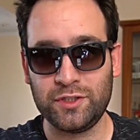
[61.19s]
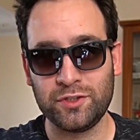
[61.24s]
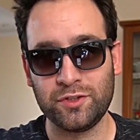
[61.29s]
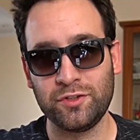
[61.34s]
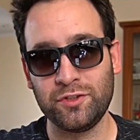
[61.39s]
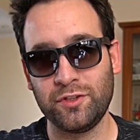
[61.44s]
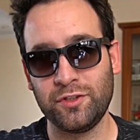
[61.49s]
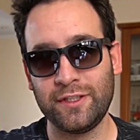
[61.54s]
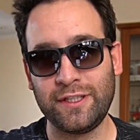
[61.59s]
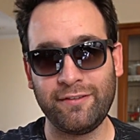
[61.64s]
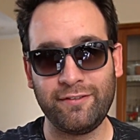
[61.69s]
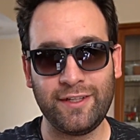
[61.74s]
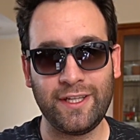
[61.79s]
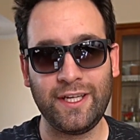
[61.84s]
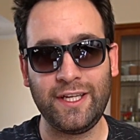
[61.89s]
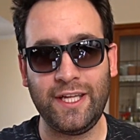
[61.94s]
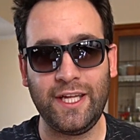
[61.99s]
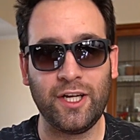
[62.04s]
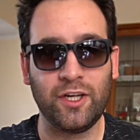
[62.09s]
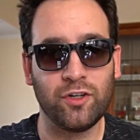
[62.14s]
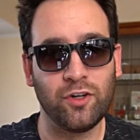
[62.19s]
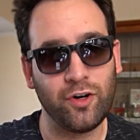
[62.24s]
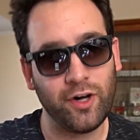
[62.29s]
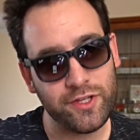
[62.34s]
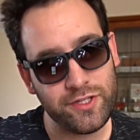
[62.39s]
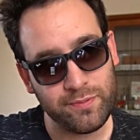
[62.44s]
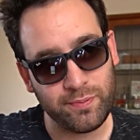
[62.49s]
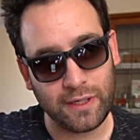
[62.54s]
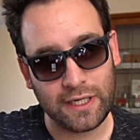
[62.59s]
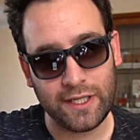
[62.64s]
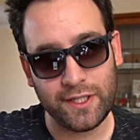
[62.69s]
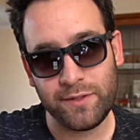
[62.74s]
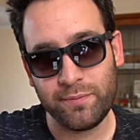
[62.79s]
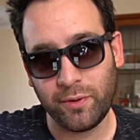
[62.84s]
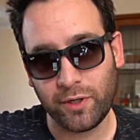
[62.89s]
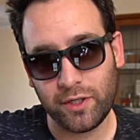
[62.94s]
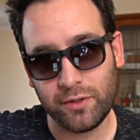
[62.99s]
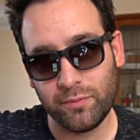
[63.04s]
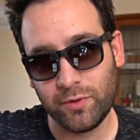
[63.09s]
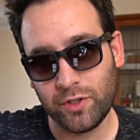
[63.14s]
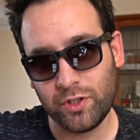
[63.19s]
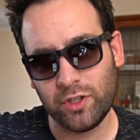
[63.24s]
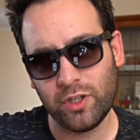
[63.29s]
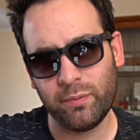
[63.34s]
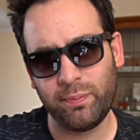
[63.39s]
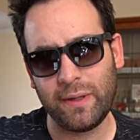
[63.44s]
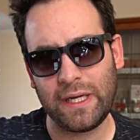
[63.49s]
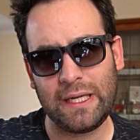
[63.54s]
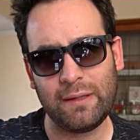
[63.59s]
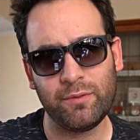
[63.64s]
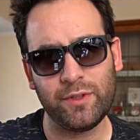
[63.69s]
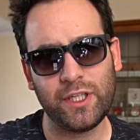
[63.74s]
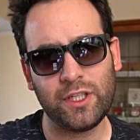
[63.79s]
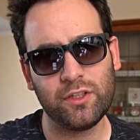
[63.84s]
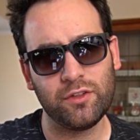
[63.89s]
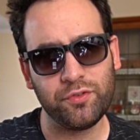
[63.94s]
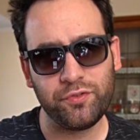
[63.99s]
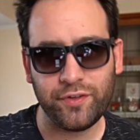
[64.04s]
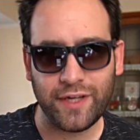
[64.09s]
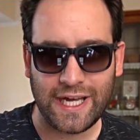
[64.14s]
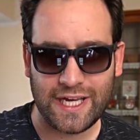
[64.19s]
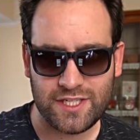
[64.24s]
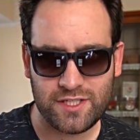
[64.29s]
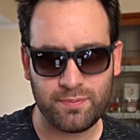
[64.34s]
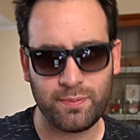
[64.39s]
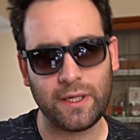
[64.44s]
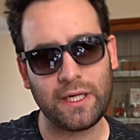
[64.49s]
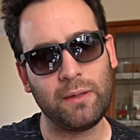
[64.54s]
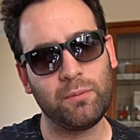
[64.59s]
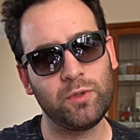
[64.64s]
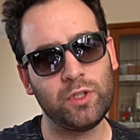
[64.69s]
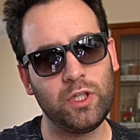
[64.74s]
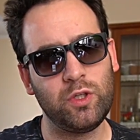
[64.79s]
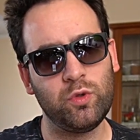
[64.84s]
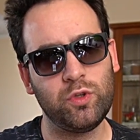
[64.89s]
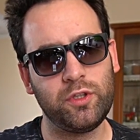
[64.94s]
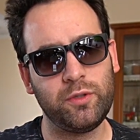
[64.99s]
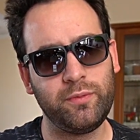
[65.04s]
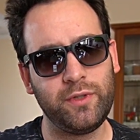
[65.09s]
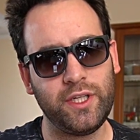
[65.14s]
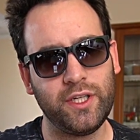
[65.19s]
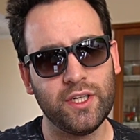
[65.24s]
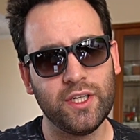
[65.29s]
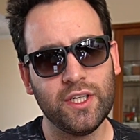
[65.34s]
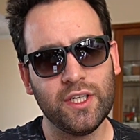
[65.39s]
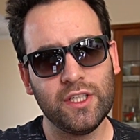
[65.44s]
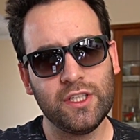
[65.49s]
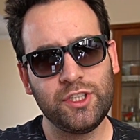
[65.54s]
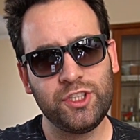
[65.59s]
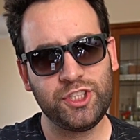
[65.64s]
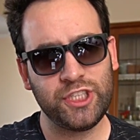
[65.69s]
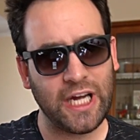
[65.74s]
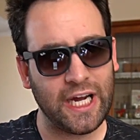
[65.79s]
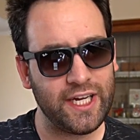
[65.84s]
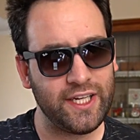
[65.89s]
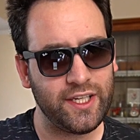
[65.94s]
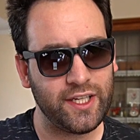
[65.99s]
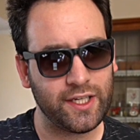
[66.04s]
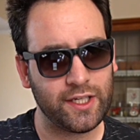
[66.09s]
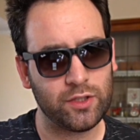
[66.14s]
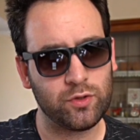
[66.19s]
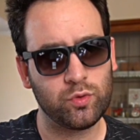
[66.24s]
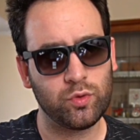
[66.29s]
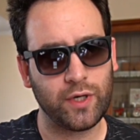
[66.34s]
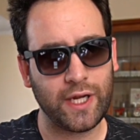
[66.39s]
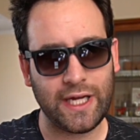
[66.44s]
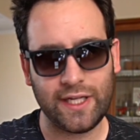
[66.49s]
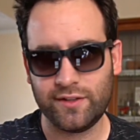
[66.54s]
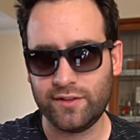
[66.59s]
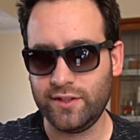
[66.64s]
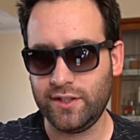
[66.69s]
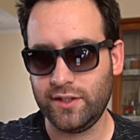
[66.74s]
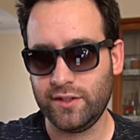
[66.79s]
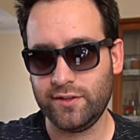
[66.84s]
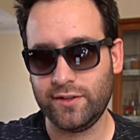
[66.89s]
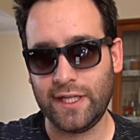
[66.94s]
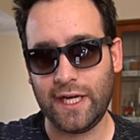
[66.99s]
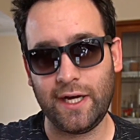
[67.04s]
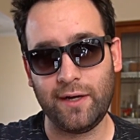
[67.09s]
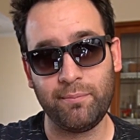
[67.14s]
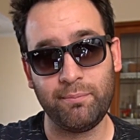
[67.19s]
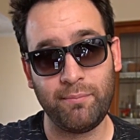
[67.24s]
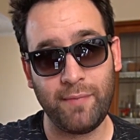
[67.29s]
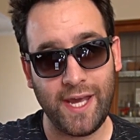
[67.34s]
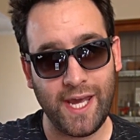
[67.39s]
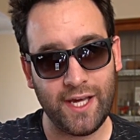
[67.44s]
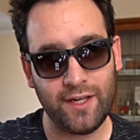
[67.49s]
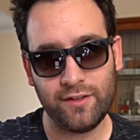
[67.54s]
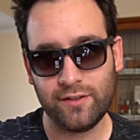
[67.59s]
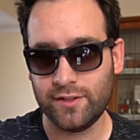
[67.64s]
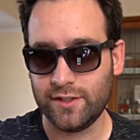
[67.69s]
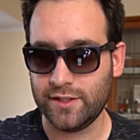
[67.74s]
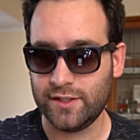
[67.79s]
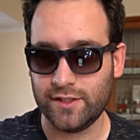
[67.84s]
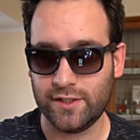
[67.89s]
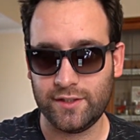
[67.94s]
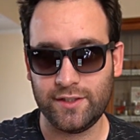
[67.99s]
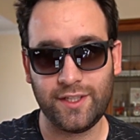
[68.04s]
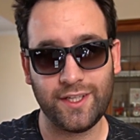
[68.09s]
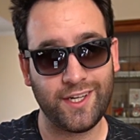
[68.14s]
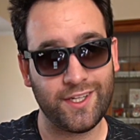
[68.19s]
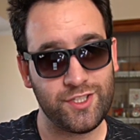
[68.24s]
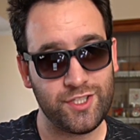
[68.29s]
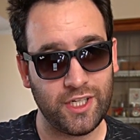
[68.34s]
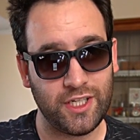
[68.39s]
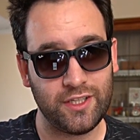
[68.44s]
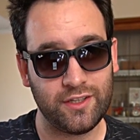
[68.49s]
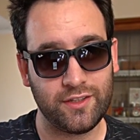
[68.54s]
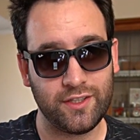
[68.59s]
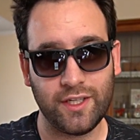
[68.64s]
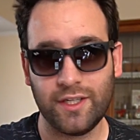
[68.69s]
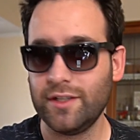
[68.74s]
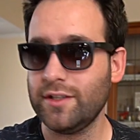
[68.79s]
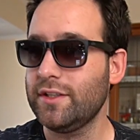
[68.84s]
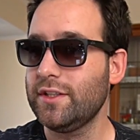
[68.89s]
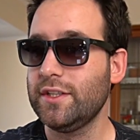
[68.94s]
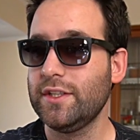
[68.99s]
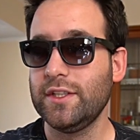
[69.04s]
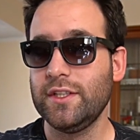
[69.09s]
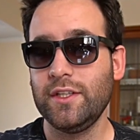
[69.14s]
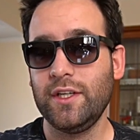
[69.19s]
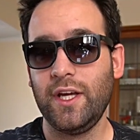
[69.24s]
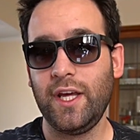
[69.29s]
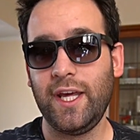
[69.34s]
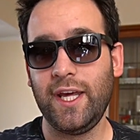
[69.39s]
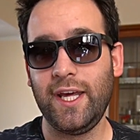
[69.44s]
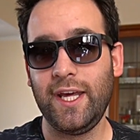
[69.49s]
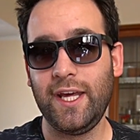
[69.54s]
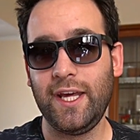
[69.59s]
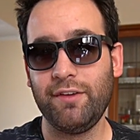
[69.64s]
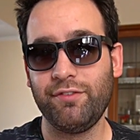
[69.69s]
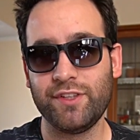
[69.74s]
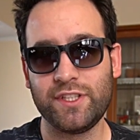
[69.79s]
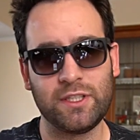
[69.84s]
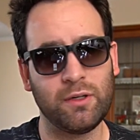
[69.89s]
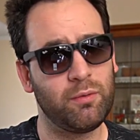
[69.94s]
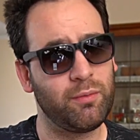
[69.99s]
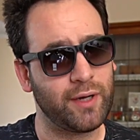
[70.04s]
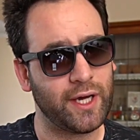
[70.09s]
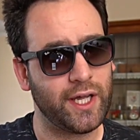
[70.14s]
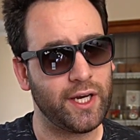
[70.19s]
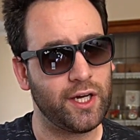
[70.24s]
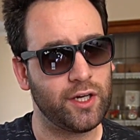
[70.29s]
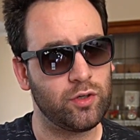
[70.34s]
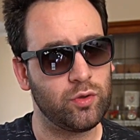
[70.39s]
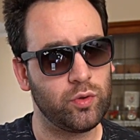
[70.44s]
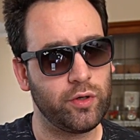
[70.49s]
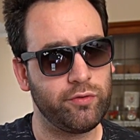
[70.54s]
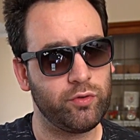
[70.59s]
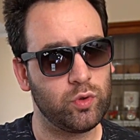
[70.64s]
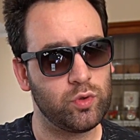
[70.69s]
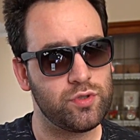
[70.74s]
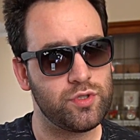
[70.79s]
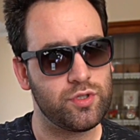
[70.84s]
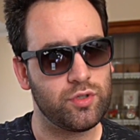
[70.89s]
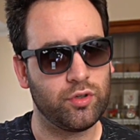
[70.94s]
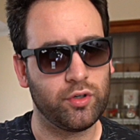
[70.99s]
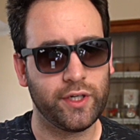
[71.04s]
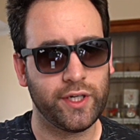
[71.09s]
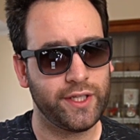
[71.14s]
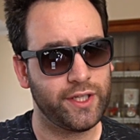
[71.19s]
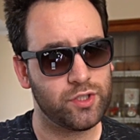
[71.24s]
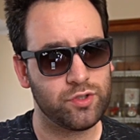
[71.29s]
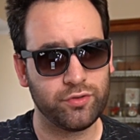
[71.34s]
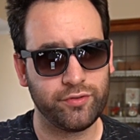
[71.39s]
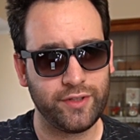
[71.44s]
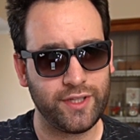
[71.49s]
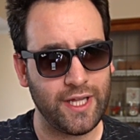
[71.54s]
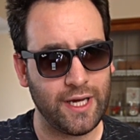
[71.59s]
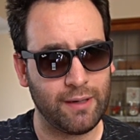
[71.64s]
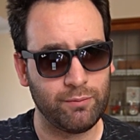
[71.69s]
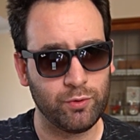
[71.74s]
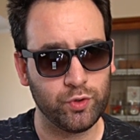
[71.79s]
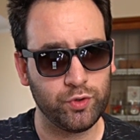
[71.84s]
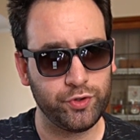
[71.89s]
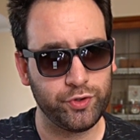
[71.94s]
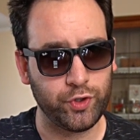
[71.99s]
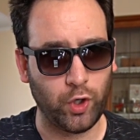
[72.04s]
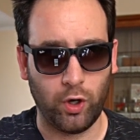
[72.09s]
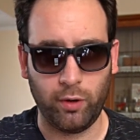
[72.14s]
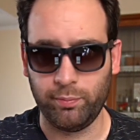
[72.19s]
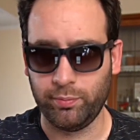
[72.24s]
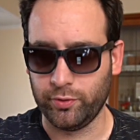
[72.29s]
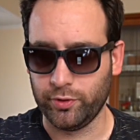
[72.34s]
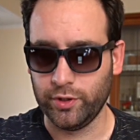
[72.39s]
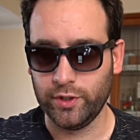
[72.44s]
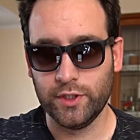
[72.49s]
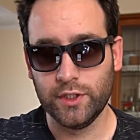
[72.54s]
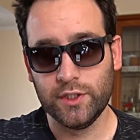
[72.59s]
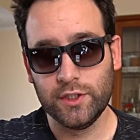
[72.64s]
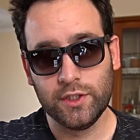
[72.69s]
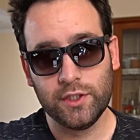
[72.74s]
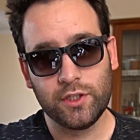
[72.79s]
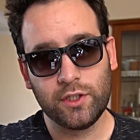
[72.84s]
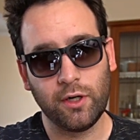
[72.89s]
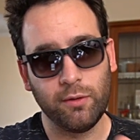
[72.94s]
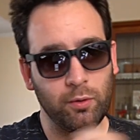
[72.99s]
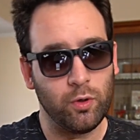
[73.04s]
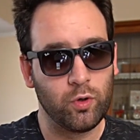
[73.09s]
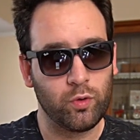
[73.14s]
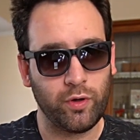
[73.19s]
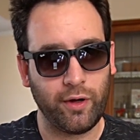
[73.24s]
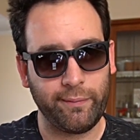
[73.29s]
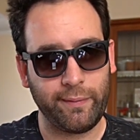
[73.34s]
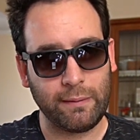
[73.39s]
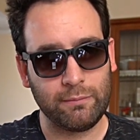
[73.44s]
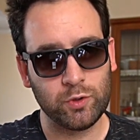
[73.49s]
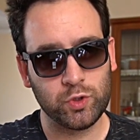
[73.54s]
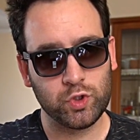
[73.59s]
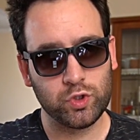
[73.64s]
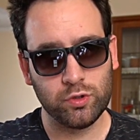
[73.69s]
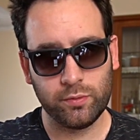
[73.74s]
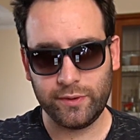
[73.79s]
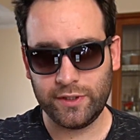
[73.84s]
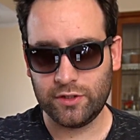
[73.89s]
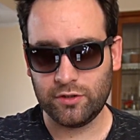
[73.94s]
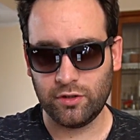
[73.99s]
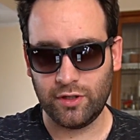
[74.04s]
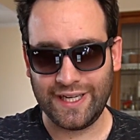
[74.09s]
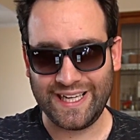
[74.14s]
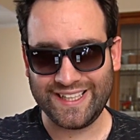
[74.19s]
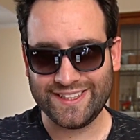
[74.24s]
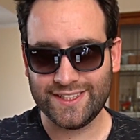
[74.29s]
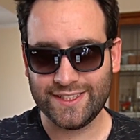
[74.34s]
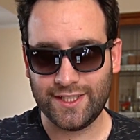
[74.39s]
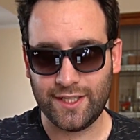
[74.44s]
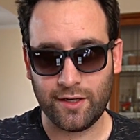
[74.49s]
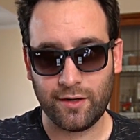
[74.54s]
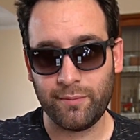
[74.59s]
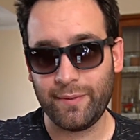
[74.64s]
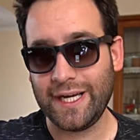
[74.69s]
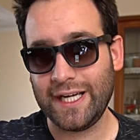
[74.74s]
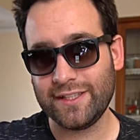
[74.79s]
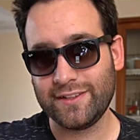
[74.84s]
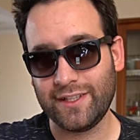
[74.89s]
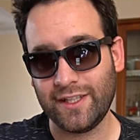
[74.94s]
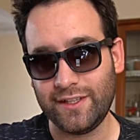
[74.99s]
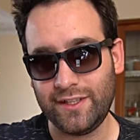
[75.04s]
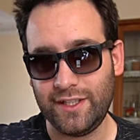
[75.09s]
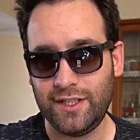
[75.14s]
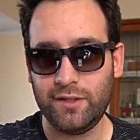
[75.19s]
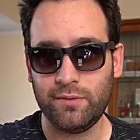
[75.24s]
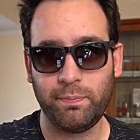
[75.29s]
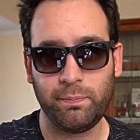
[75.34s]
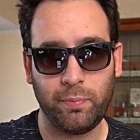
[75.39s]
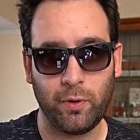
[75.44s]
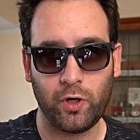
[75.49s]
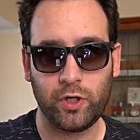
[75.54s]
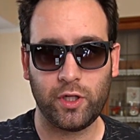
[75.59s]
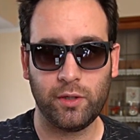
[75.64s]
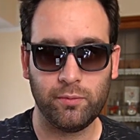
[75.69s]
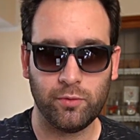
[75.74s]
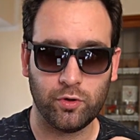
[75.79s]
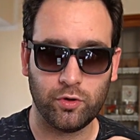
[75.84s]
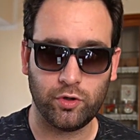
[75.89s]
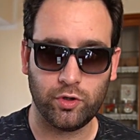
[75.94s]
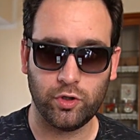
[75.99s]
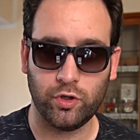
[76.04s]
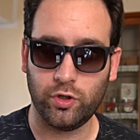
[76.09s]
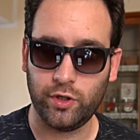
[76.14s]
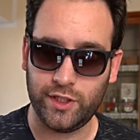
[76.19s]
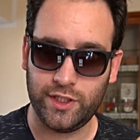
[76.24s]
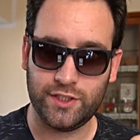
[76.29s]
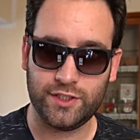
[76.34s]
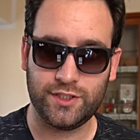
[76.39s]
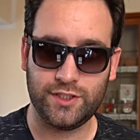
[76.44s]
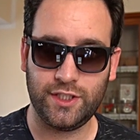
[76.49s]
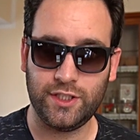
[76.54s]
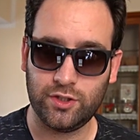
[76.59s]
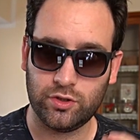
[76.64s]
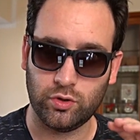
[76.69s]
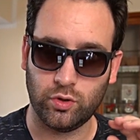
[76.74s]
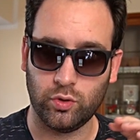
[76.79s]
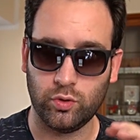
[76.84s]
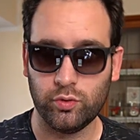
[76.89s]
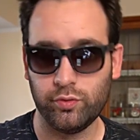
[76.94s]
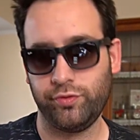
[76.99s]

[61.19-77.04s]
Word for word: sono Davide Nico, oggi parliamo di Pokémon Go, parliamo del Go Fest, parliamo degli ultimi shiny catturati da me eh, di recente e facciamo magari anche un'evoluzione, adesso vediamo dopo. Comunque apriamo subito la schermata di Pokémon Go, il sito